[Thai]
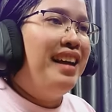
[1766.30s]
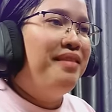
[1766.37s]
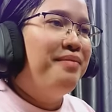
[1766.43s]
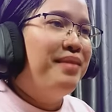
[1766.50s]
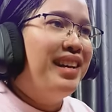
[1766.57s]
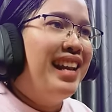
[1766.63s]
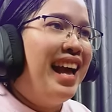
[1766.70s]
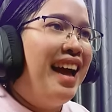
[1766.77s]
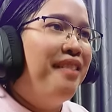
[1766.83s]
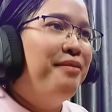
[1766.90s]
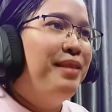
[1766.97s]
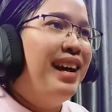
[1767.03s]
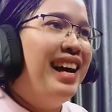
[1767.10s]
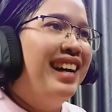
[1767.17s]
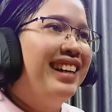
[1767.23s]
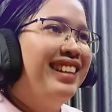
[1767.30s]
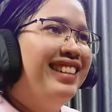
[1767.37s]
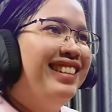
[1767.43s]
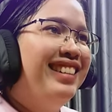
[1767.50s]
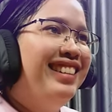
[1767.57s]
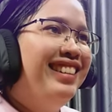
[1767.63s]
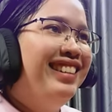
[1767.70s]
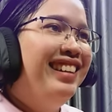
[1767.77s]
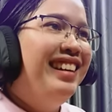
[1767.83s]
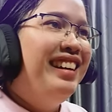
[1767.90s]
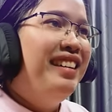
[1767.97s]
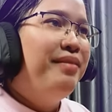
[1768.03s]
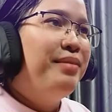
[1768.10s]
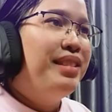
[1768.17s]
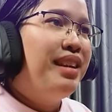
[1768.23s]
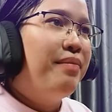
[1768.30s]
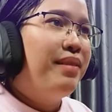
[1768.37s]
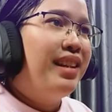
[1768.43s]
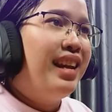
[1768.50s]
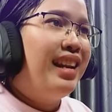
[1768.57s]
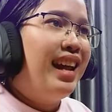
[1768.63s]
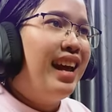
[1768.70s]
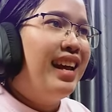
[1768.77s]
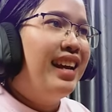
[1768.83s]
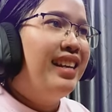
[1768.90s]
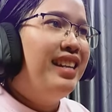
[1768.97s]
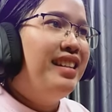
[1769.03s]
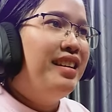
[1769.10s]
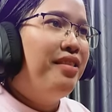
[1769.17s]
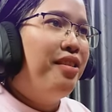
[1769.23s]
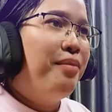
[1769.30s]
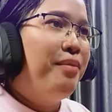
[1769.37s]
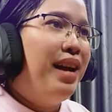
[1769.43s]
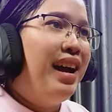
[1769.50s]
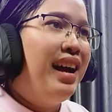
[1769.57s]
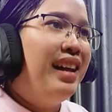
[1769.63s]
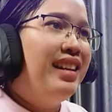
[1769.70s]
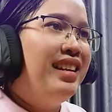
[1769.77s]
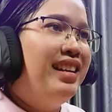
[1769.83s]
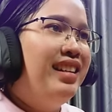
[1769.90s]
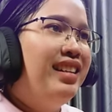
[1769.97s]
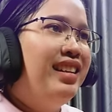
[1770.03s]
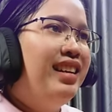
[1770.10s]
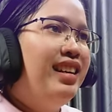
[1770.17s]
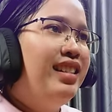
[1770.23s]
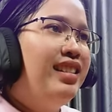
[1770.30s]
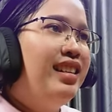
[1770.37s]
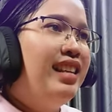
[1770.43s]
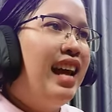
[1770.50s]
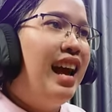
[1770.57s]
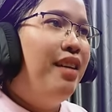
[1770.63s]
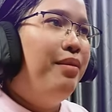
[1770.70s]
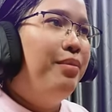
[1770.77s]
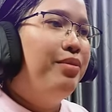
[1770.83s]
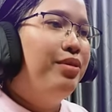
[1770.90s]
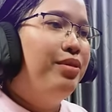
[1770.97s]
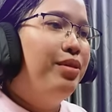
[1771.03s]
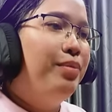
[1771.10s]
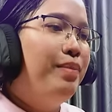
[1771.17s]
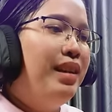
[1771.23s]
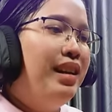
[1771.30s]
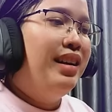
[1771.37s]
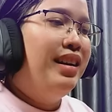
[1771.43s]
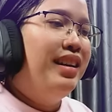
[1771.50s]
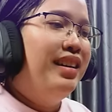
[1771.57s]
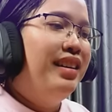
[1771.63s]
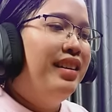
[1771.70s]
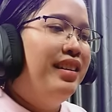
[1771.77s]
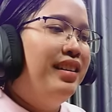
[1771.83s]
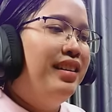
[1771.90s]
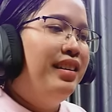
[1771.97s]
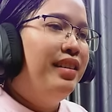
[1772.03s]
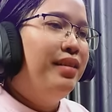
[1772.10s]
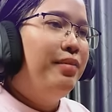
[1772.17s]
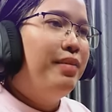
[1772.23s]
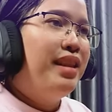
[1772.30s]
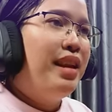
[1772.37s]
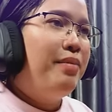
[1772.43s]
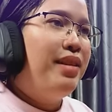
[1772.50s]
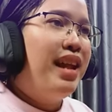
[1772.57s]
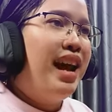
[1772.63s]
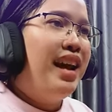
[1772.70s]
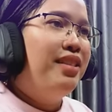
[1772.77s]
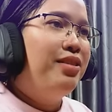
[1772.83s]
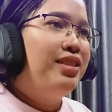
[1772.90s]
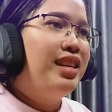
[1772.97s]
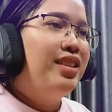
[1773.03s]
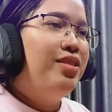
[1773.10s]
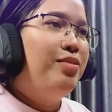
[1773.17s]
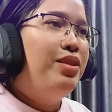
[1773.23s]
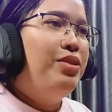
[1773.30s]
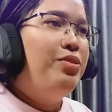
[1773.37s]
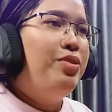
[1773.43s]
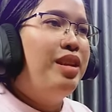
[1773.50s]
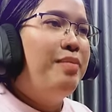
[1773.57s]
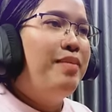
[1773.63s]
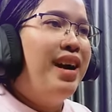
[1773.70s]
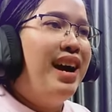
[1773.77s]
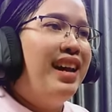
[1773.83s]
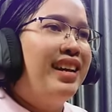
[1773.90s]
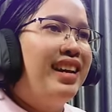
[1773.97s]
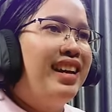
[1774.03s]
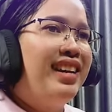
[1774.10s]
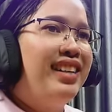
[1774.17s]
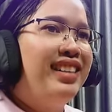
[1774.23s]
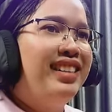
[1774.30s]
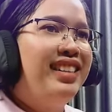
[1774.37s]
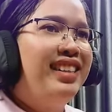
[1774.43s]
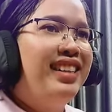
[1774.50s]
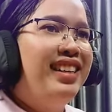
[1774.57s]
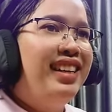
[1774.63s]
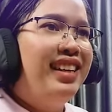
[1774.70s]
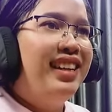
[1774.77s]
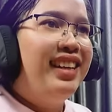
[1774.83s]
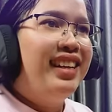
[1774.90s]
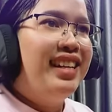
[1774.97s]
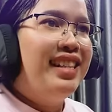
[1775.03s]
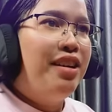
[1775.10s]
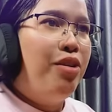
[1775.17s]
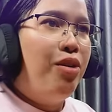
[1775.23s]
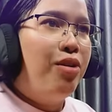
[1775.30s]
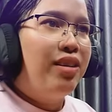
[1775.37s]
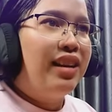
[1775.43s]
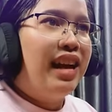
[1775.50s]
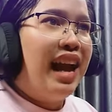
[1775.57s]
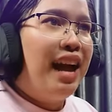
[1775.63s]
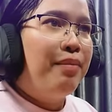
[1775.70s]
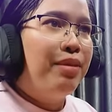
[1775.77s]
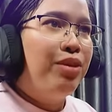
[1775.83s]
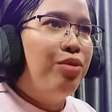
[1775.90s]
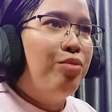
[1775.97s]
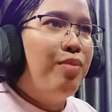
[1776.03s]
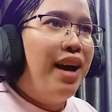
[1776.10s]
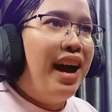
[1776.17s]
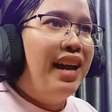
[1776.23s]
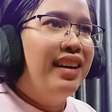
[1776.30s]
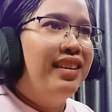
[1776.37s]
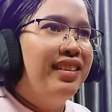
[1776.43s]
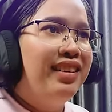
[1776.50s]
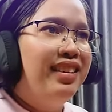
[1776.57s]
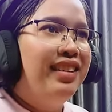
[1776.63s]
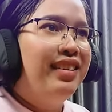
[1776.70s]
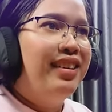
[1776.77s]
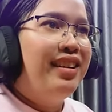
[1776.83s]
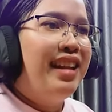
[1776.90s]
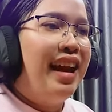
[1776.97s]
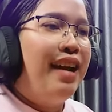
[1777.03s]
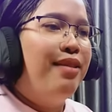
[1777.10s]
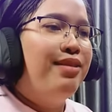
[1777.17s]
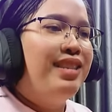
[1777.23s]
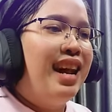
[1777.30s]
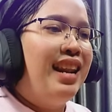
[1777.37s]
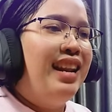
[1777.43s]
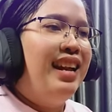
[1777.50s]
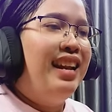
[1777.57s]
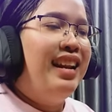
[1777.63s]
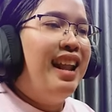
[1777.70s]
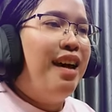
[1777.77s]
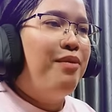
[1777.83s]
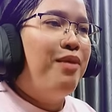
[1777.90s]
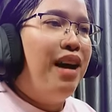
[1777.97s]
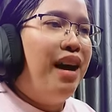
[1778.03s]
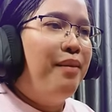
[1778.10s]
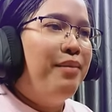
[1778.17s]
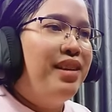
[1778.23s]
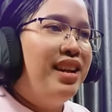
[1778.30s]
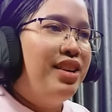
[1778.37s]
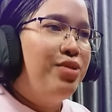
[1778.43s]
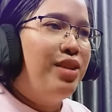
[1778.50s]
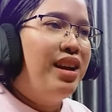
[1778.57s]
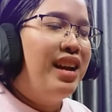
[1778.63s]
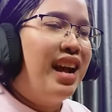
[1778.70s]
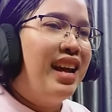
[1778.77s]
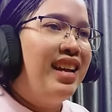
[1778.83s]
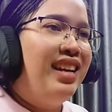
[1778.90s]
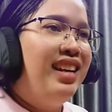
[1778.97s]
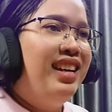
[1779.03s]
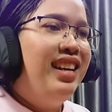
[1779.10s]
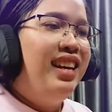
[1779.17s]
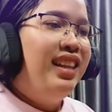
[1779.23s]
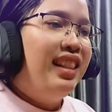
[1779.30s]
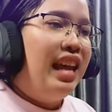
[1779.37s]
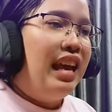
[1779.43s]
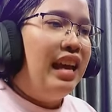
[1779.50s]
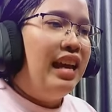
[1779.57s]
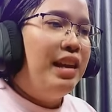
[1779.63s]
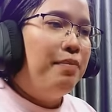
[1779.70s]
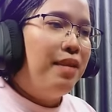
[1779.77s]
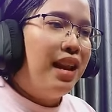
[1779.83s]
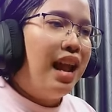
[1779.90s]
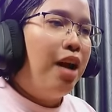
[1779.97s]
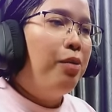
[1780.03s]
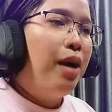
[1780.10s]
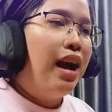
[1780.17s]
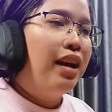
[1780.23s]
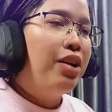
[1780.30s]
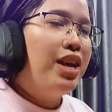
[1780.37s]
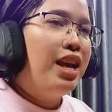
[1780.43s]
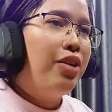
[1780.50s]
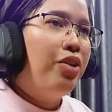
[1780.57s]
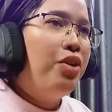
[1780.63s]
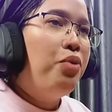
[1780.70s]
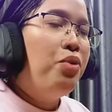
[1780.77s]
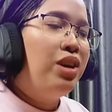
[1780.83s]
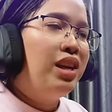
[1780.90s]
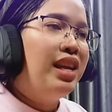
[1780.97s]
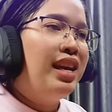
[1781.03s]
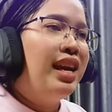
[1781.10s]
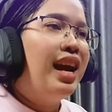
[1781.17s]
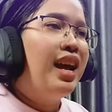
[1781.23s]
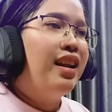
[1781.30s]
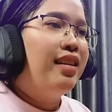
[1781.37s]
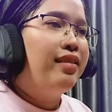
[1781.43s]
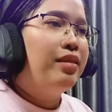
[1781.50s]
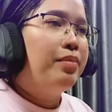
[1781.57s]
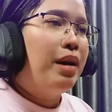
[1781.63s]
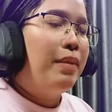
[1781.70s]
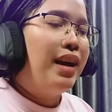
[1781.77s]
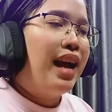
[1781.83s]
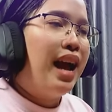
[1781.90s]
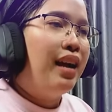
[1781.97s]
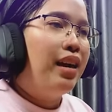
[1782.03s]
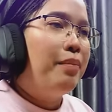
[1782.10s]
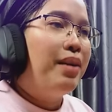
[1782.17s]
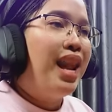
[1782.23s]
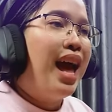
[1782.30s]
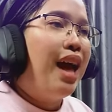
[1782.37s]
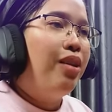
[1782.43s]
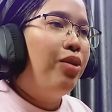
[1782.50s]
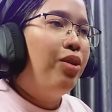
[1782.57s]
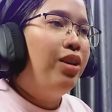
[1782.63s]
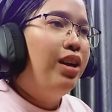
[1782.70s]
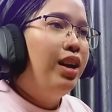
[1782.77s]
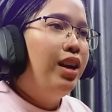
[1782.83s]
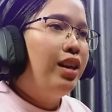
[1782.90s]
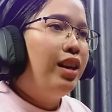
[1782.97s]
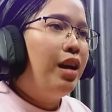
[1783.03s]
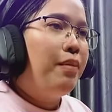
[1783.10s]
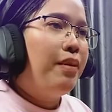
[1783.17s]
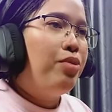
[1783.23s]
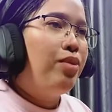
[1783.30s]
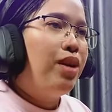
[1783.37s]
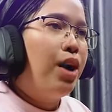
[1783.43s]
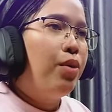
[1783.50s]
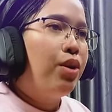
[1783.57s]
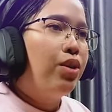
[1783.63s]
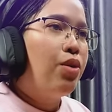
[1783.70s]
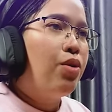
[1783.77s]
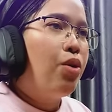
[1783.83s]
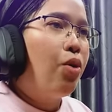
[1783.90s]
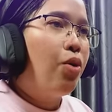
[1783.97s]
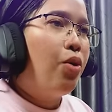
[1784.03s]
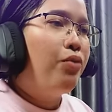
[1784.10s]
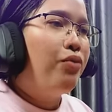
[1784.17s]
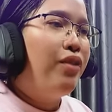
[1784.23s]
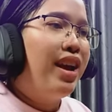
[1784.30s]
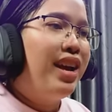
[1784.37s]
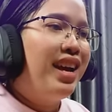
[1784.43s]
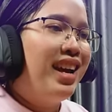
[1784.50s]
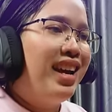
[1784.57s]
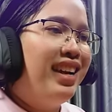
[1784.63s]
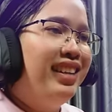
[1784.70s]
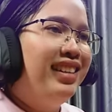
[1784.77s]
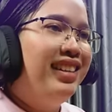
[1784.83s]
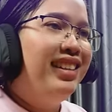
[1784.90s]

ใช่มันหนาวมาก ไม่ใช่ประเทศไทยค่ะที่จะร้อนมากอันนี้จะหนาวแบบสุเลยไปไหนไม่ได้ต้องใช้ชีวิตอยู่ในบ้านค่ะแค่จะออกข้างประตูบ้านก็หนาวจัดละลาวาไม่ได้ช่วยอะไรแต่มีลาวาก็อย่างน้อยอุ่นดีค่ะในสภาพอากาศธรรมดาเนาะแต่ถ้าพายุเข้าก็ต้องก่อกองไฟค่ะ